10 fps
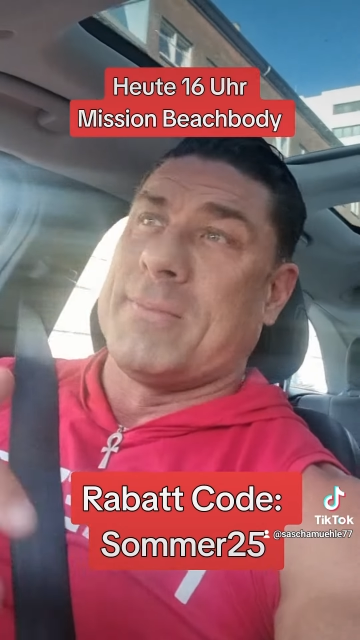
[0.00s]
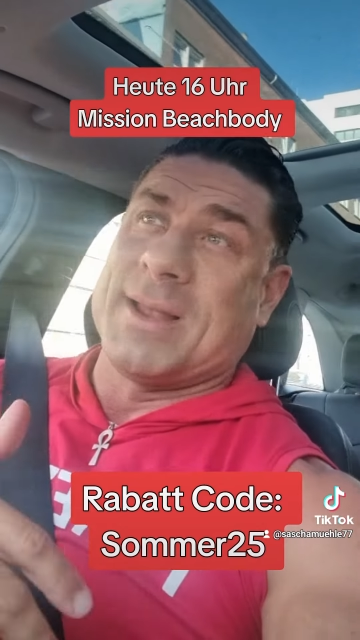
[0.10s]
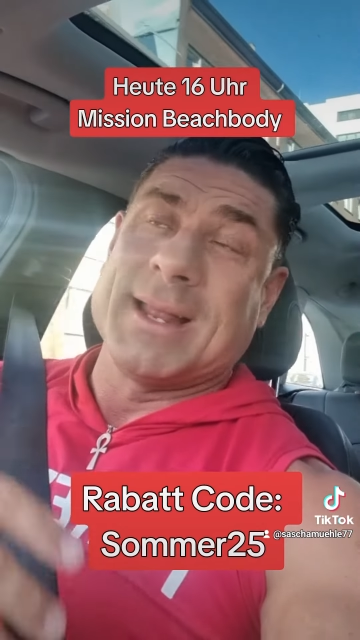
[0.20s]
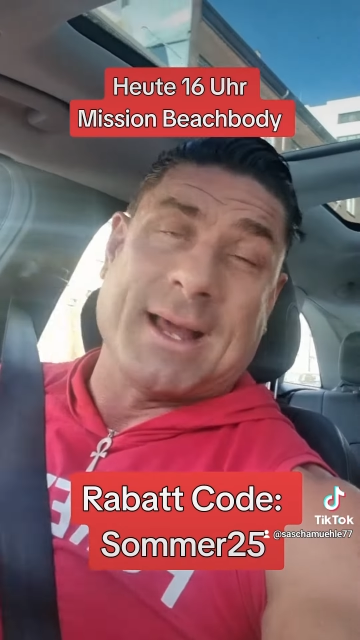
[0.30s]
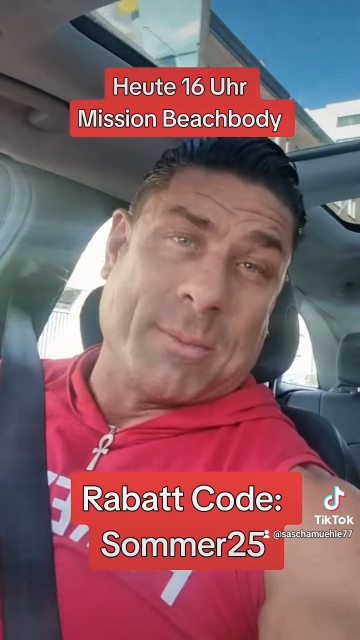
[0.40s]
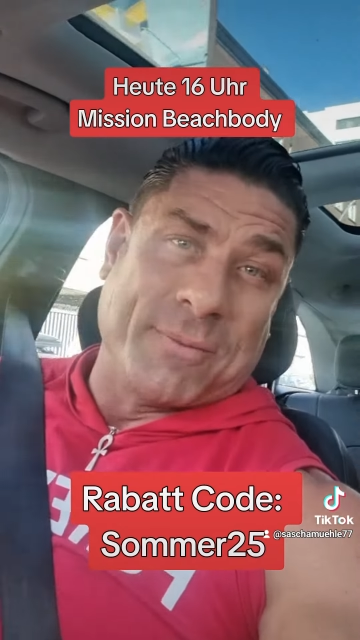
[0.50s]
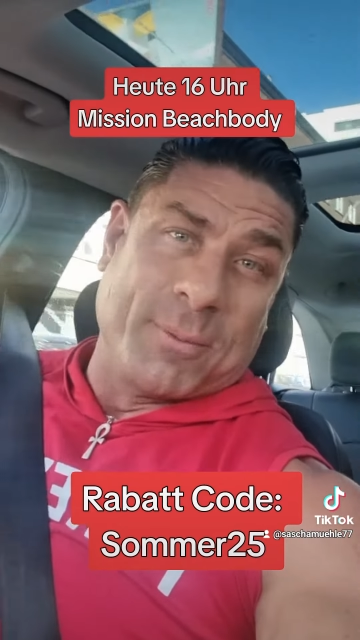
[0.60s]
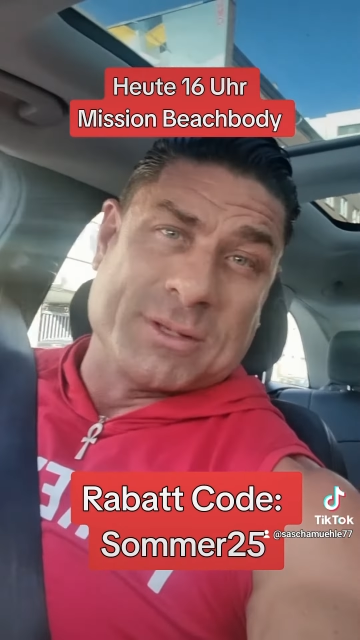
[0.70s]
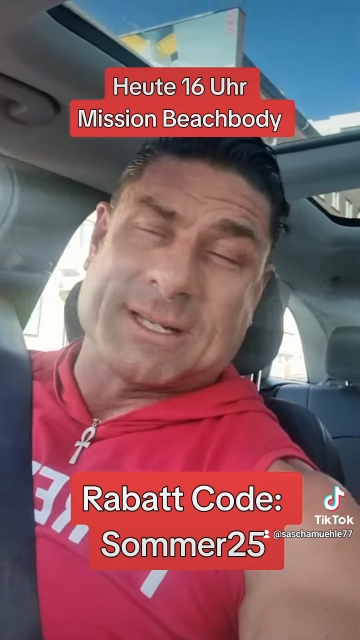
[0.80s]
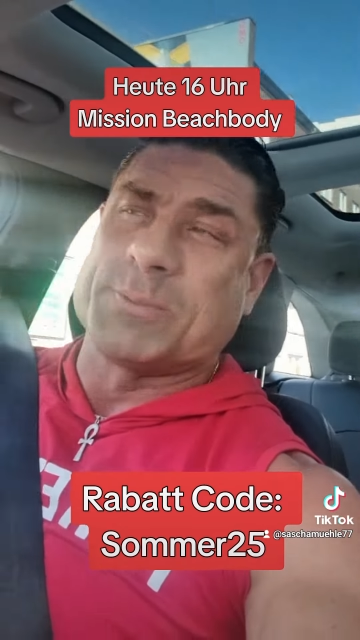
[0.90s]
Wenn ihr da nochmal
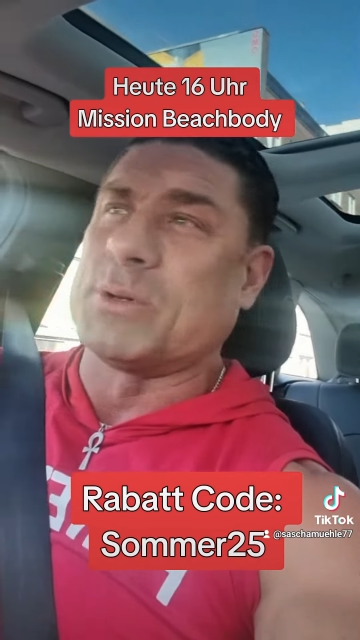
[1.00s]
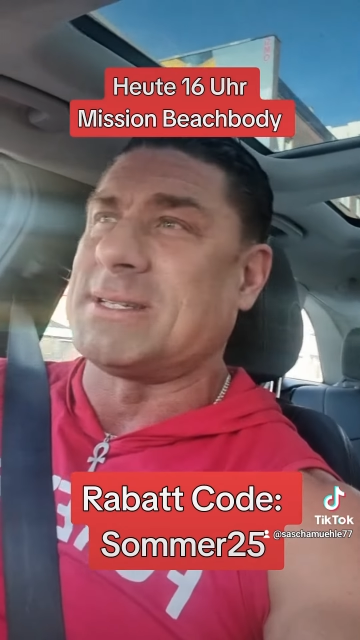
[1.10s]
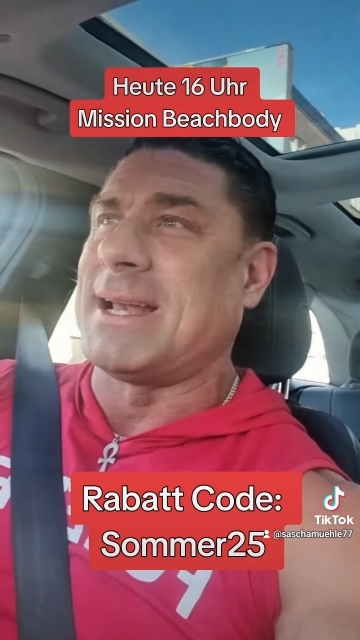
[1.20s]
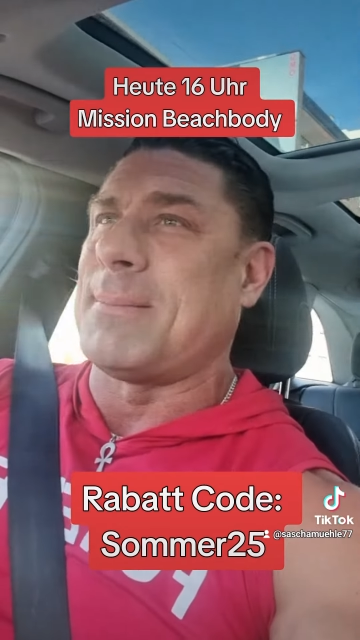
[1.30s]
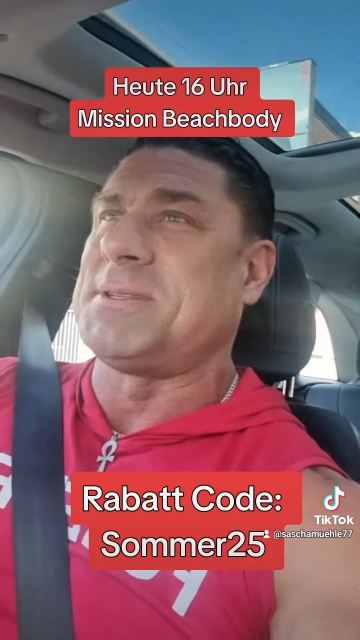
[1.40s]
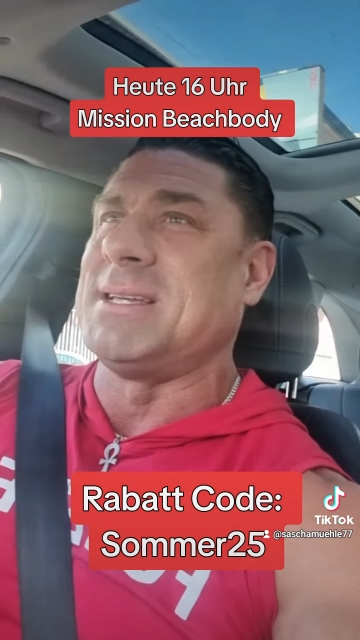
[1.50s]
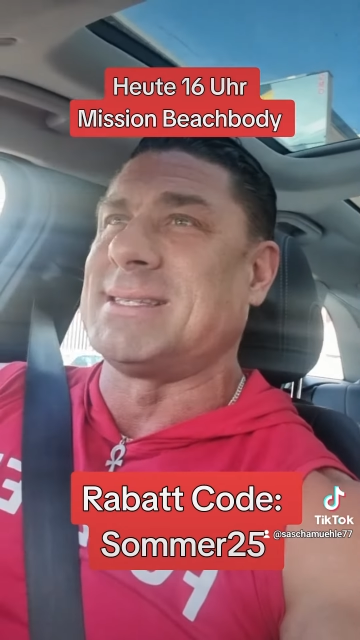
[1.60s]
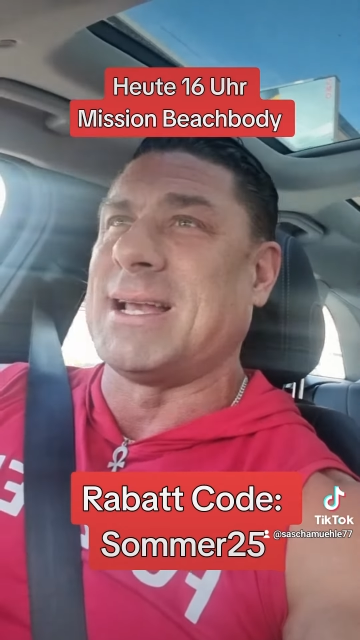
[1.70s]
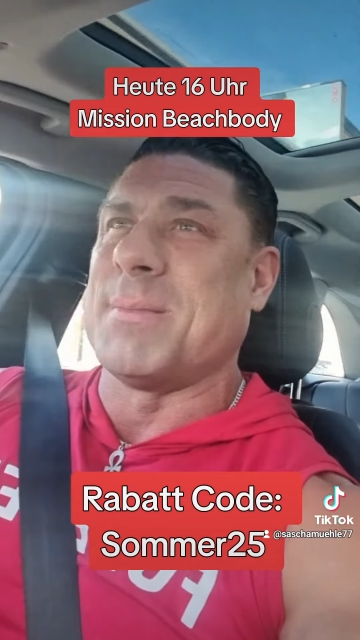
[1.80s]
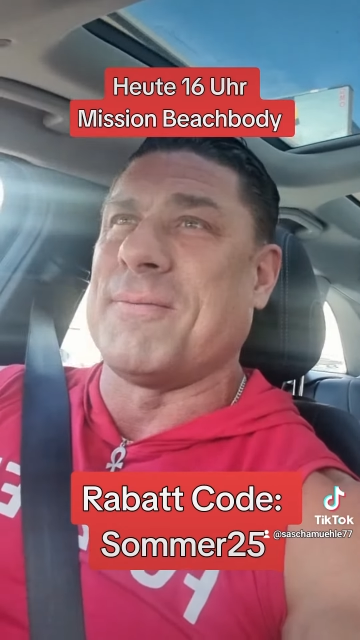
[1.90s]
25% abzieht, seid ihr bei